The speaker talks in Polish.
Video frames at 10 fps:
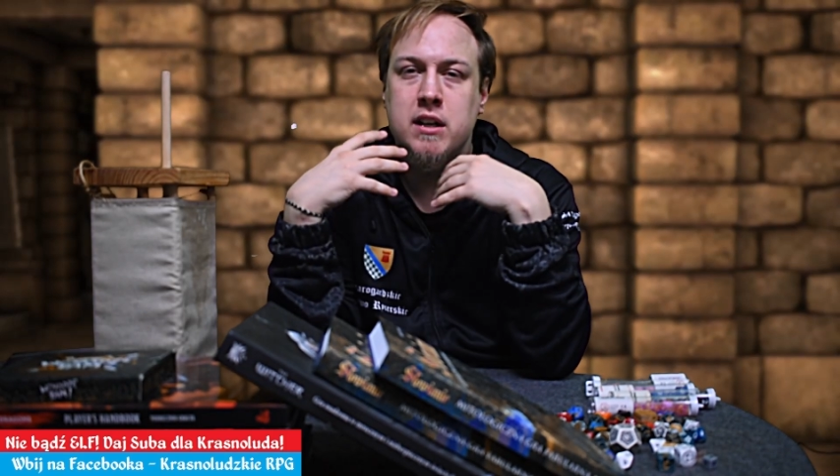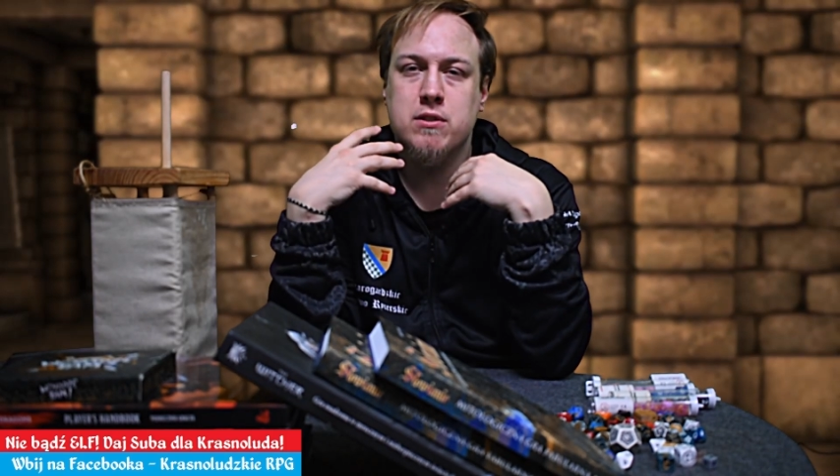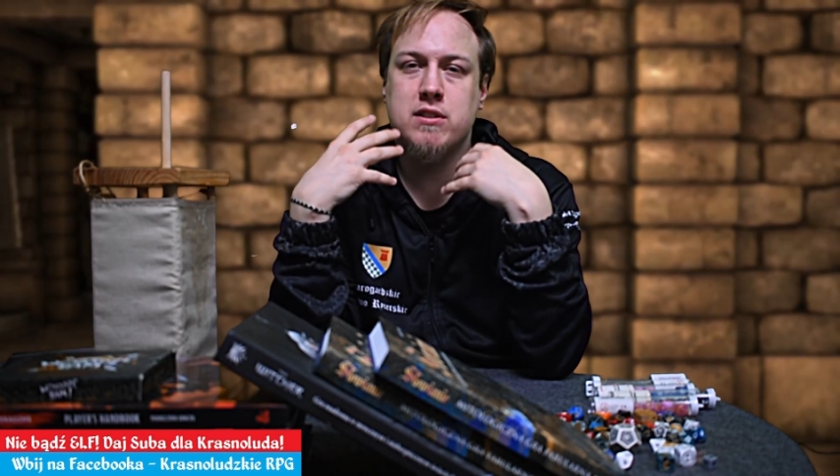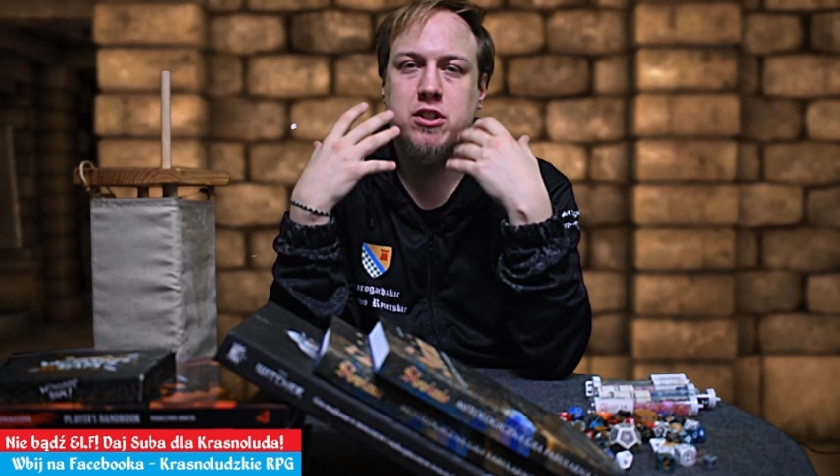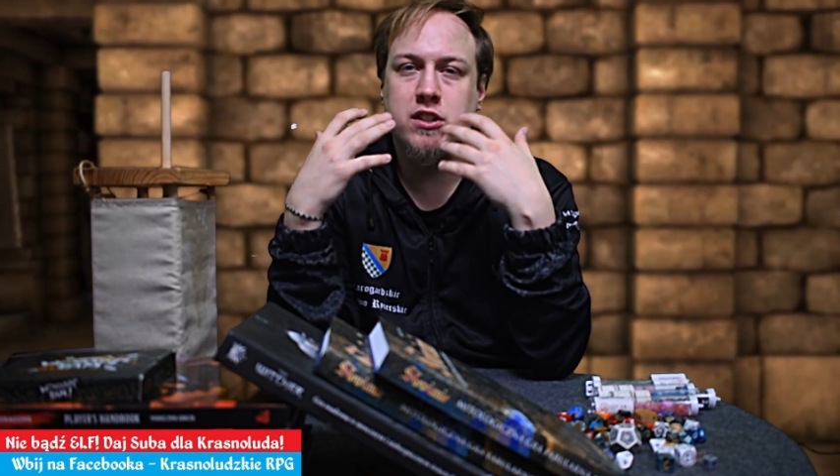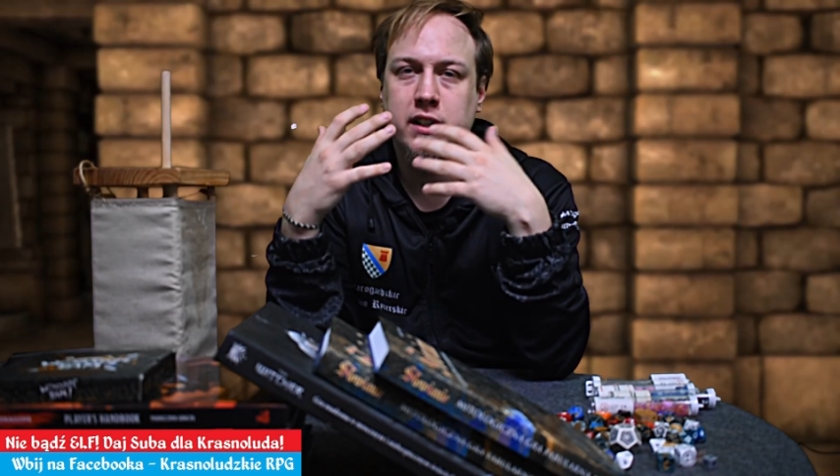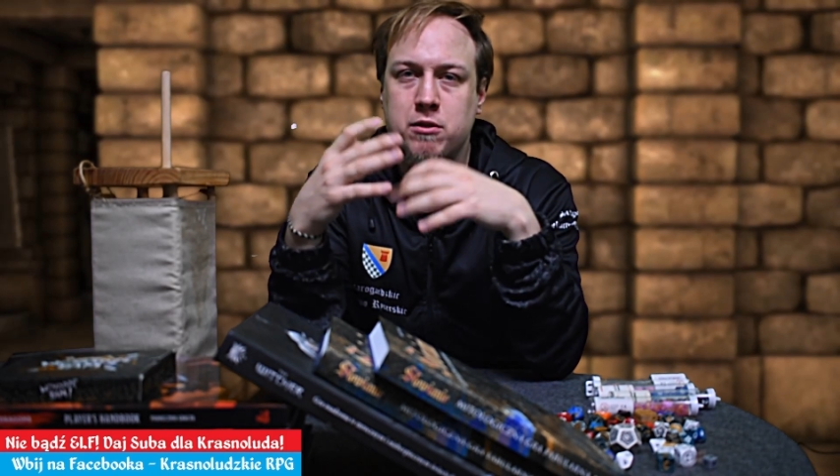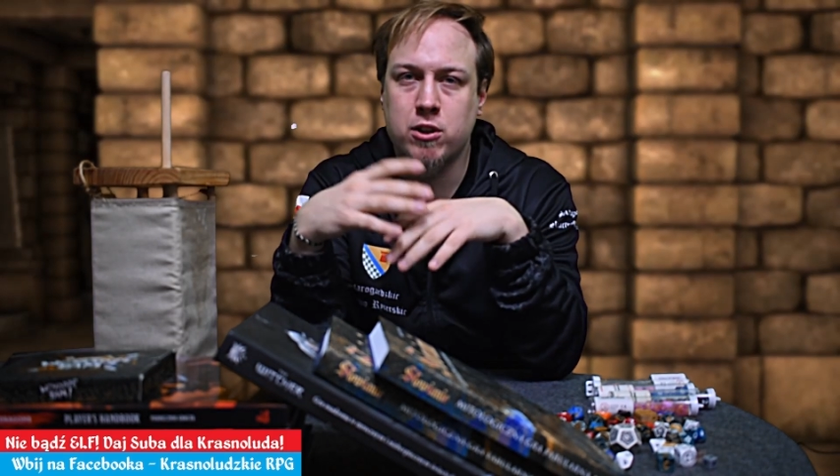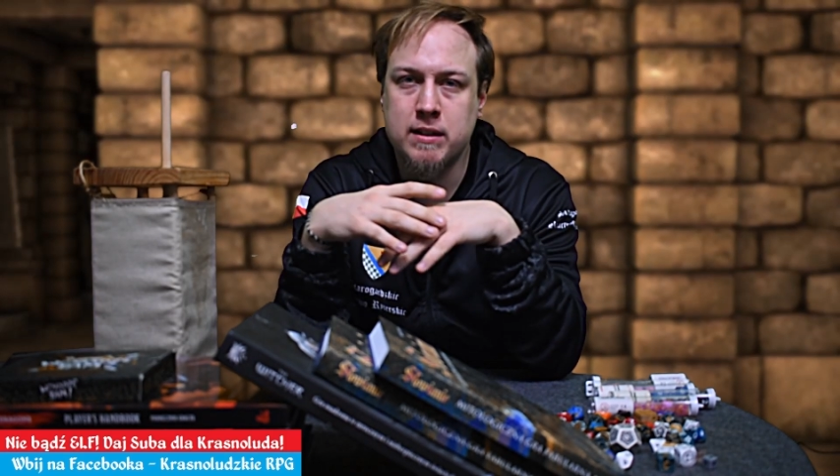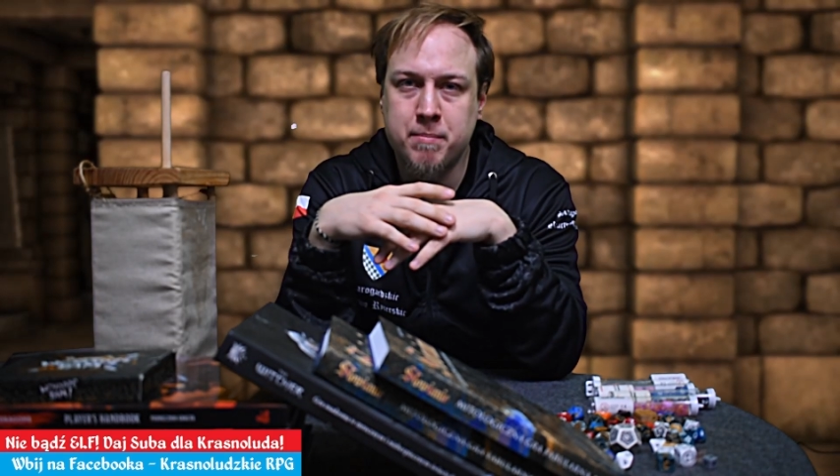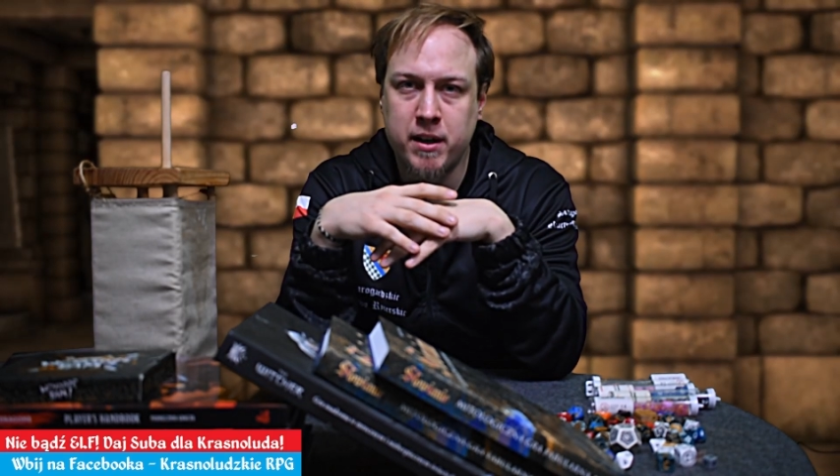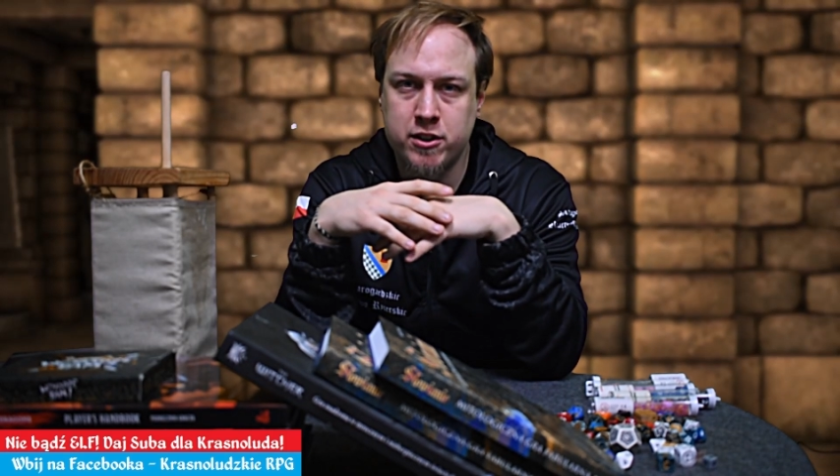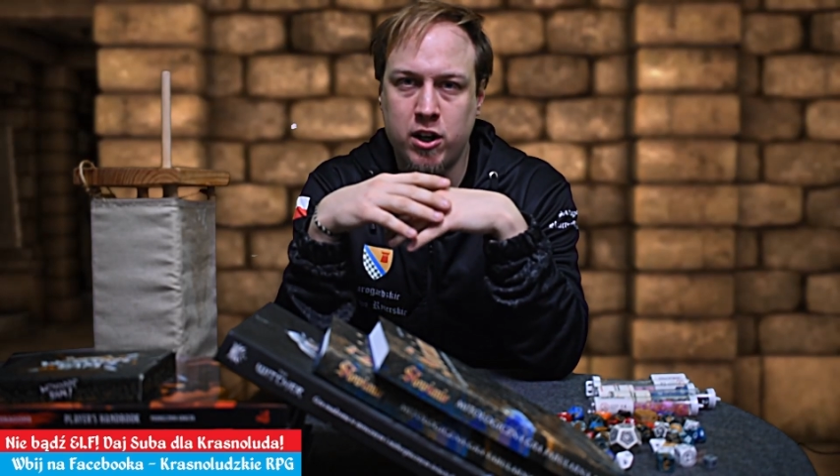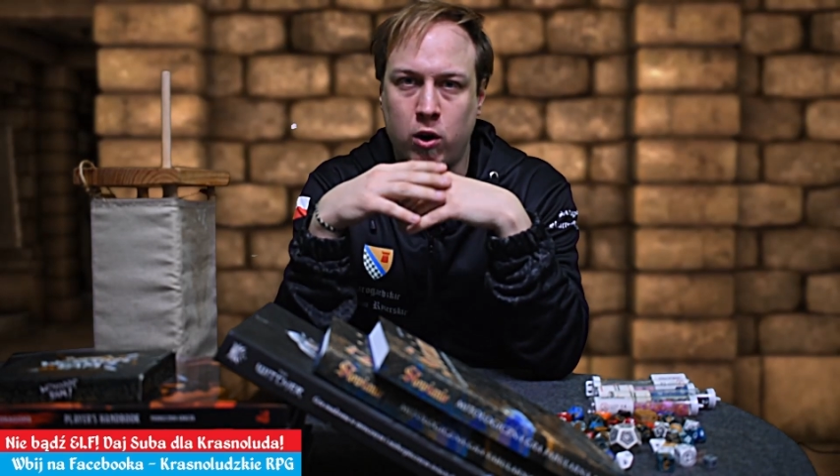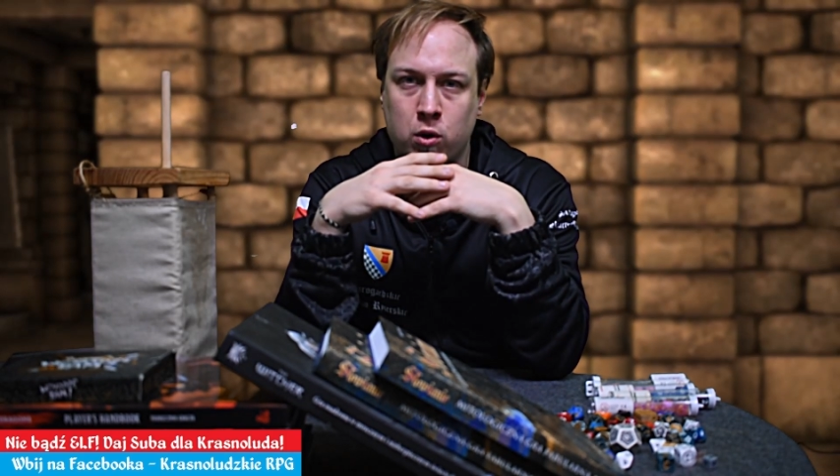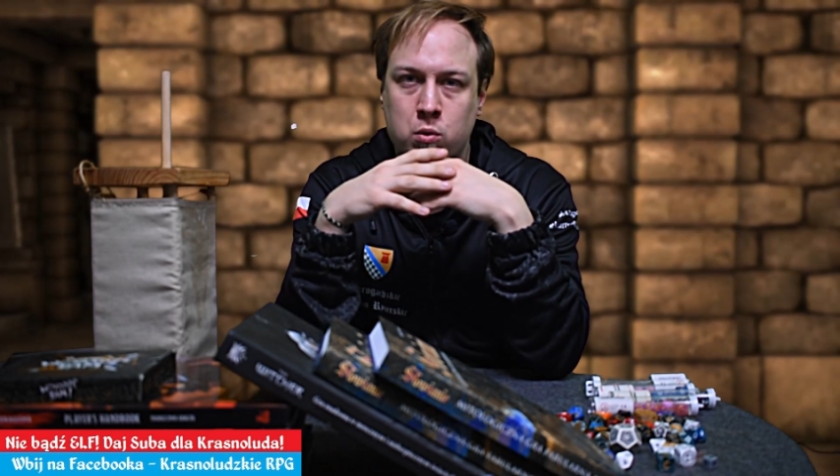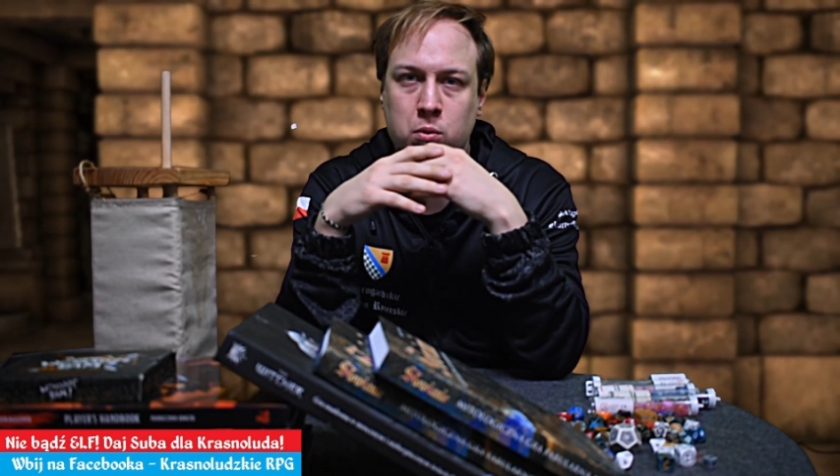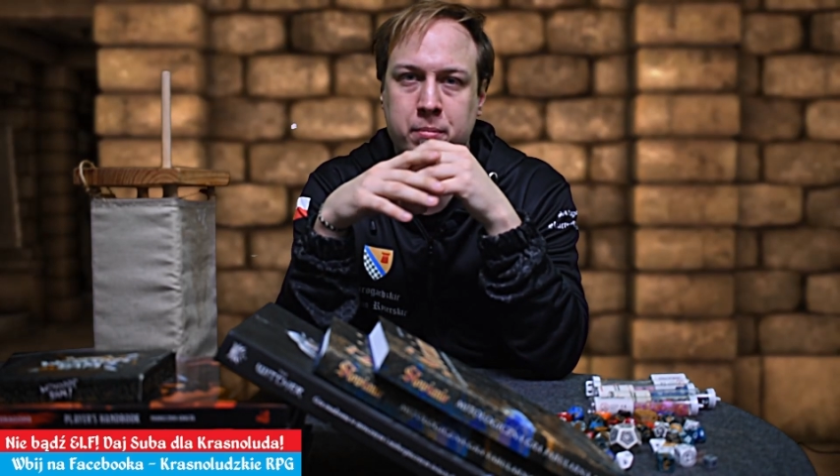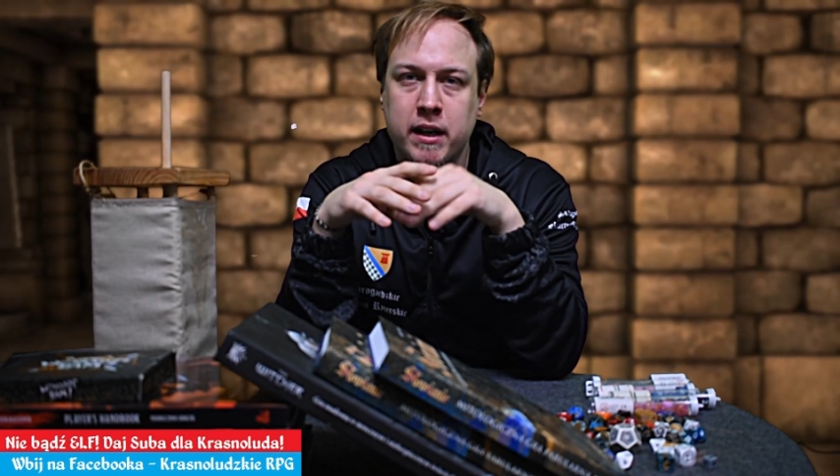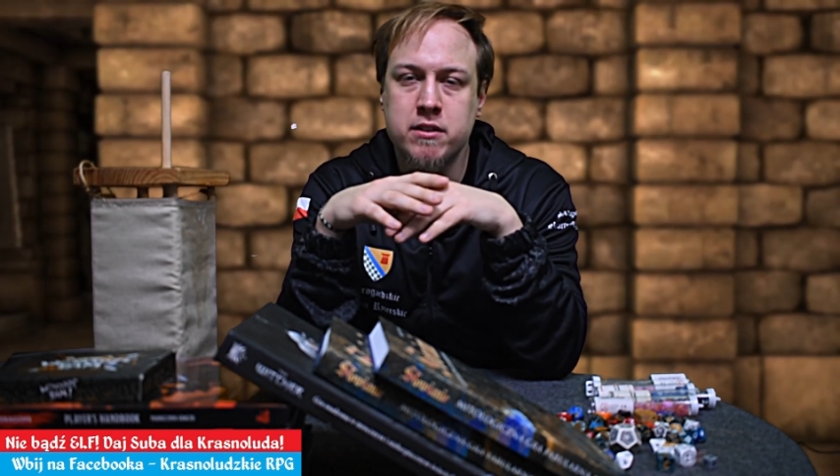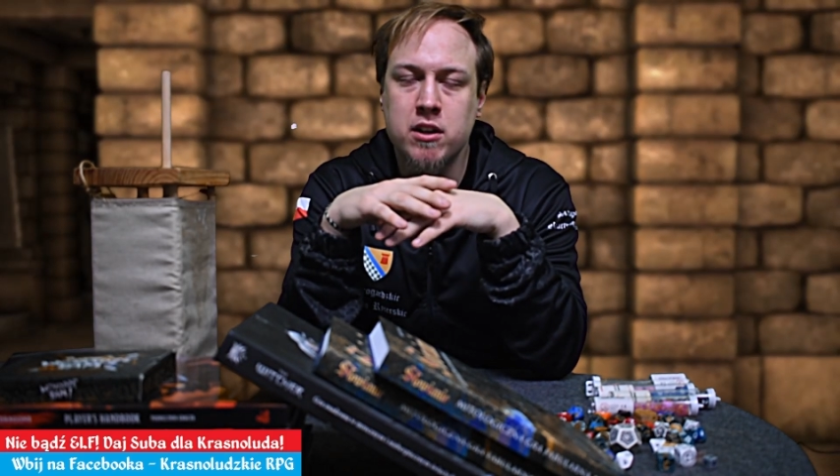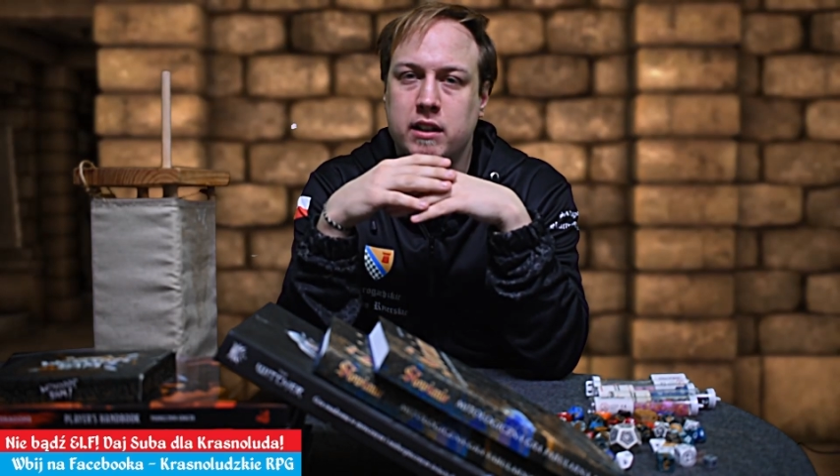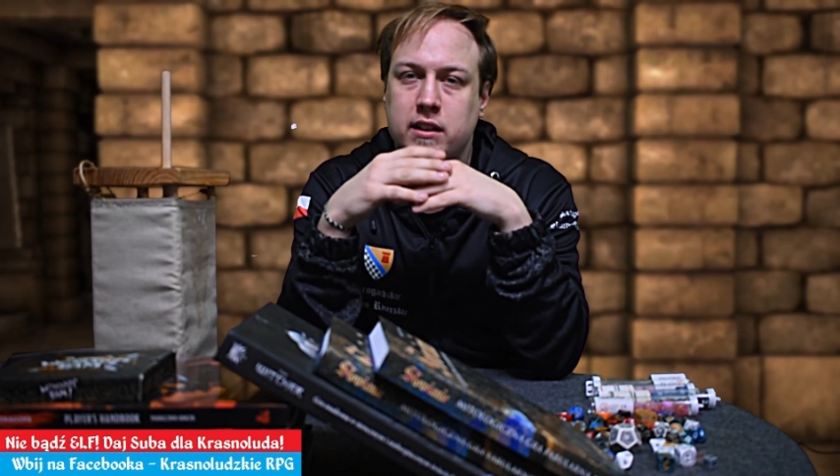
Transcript: co zaczyna ich coraz bardziej ogłupiać